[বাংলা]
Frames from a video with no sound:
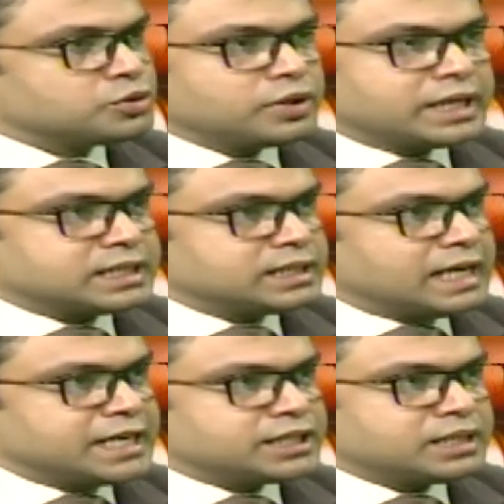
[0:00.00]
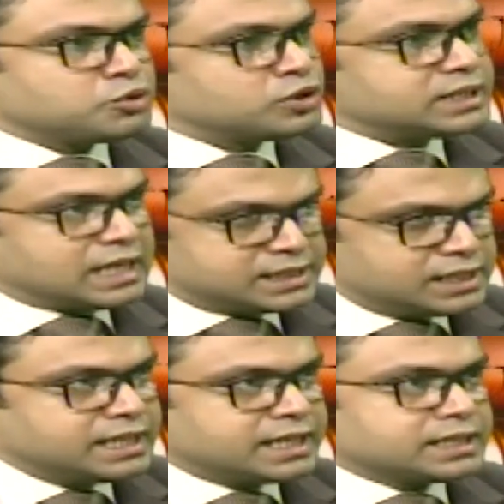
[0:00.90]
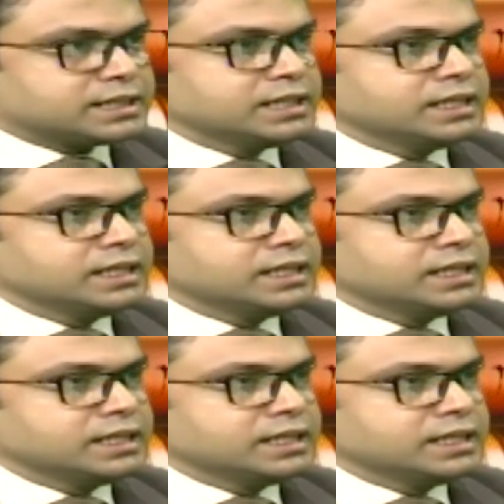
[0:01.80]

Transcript: তো একটা দায়িত্বের মধ্যে থাকছে নি ক্ষেত্রে